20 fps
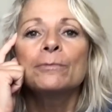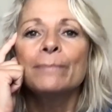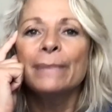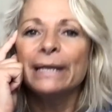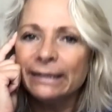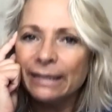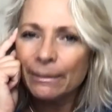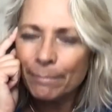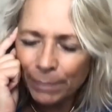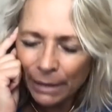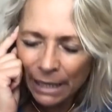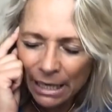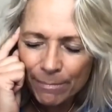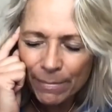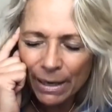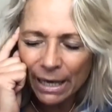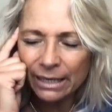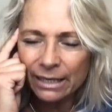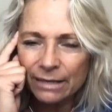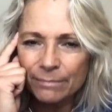m'étais
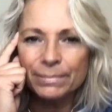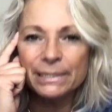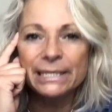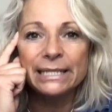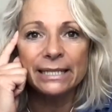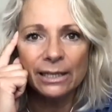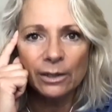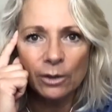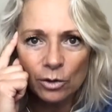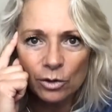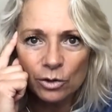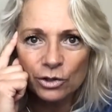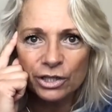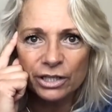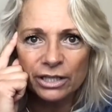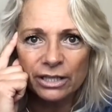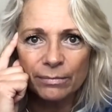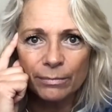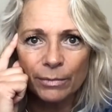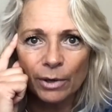préparée
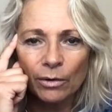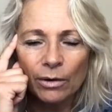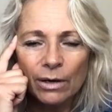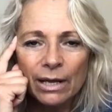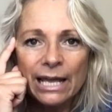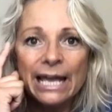psychologiquement